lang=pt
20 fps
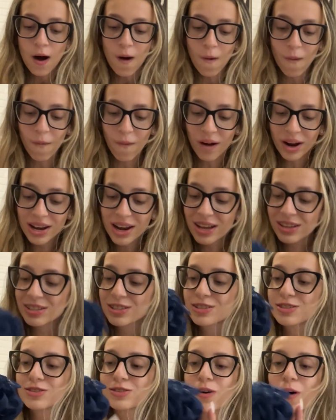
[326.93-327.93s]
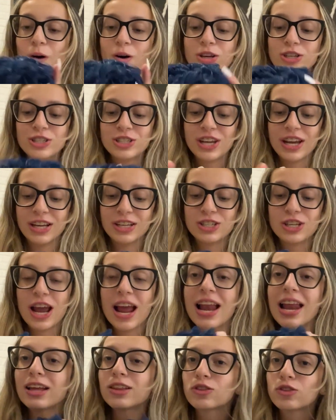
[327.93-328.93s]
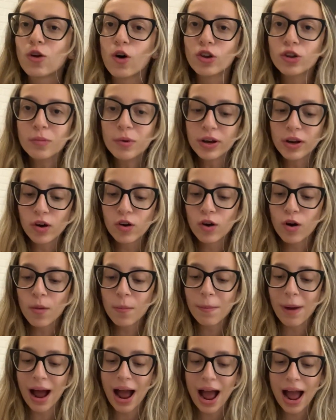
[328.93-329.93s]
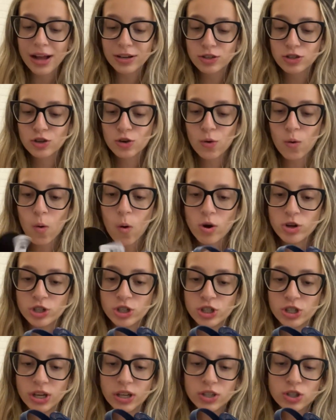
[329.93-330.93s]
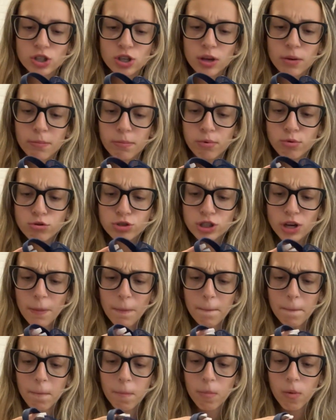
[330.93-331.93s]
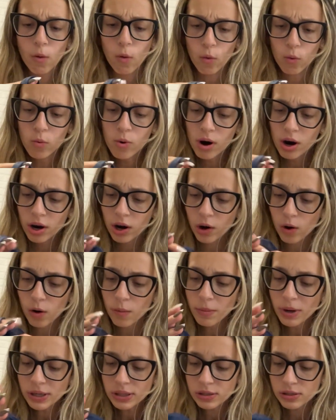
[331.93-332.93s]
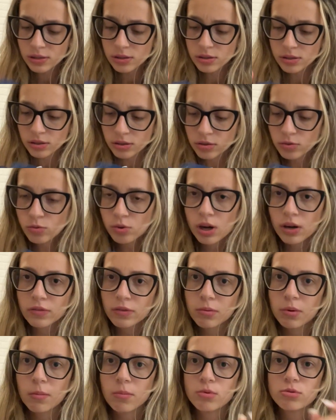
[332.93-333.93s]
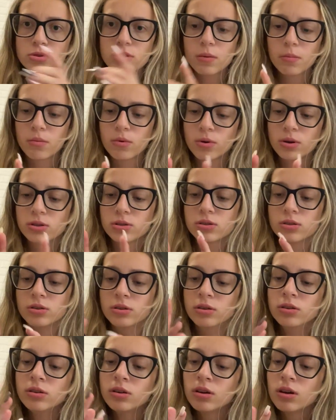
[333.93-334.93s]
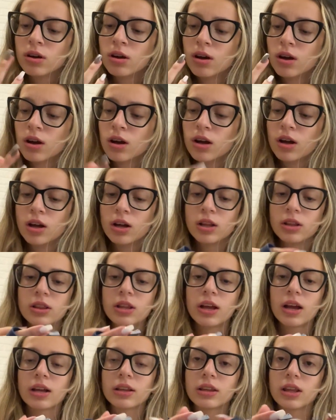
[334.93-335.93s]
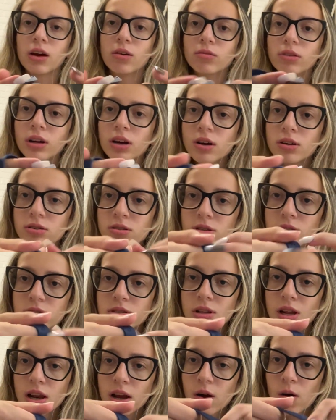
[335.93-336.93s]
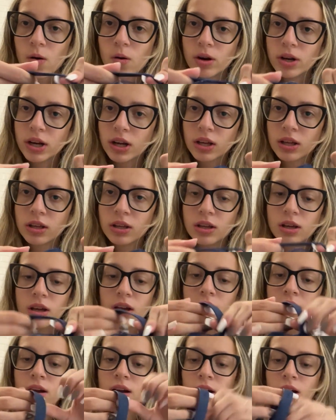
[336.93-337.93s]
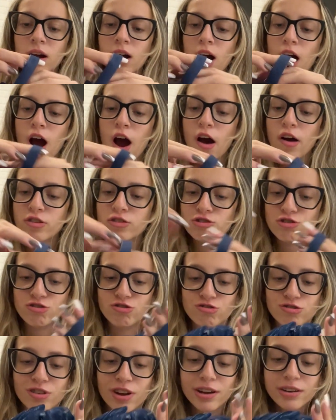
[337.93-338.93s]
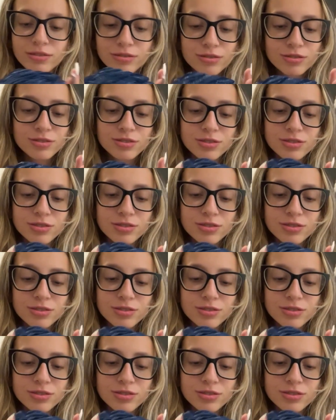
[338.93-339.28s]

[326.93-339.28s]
Olha só, gente. Ele é todo monocromático. Gente, que bucha boa. Como assim? Nunca vi uma bucha boa assim. Tem até um negocinho de silicone aqui. Gente!